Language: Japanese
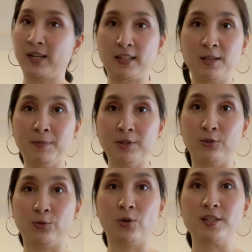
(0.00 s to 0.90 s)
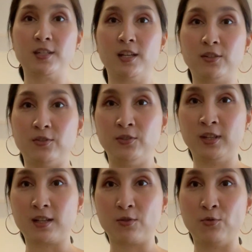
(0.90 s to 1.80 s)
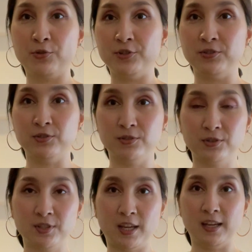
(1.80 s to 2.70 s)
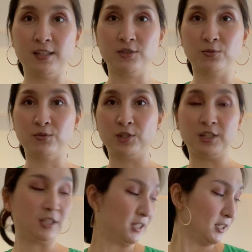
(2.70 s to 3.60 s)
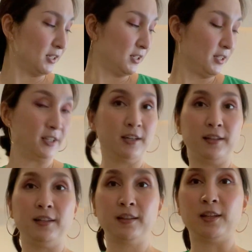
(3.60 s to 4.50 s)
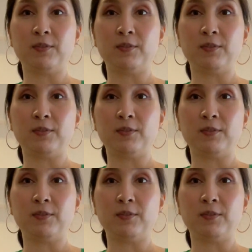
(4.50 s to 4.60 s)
肩パッドとかじゃなくなんかこういう形状になってま